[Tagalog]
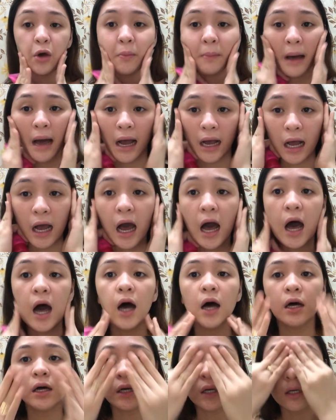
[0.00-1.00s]
umaga.
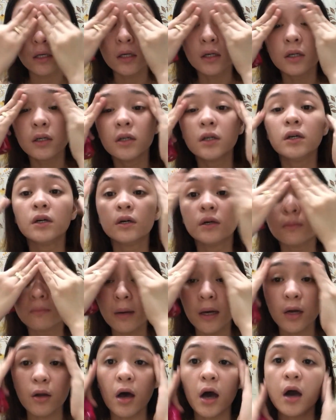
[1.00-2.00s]

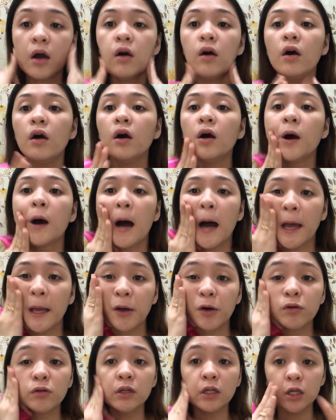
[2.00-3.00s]
Pero ako,
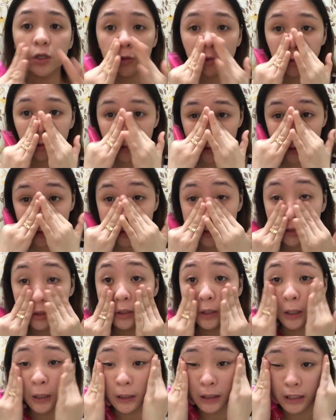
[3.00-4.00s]
I only use
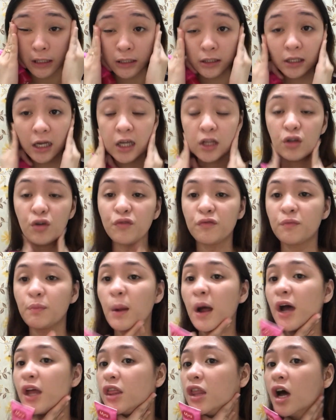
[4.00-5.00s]
this kind of
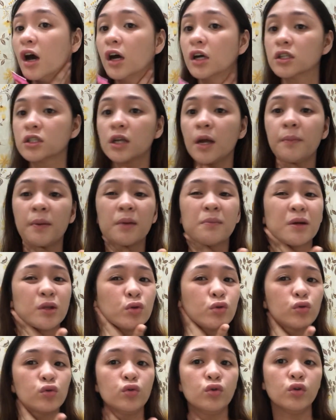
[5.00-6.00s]
products kapag
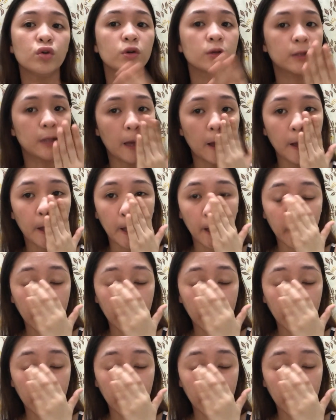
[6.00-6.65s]
matutulog na.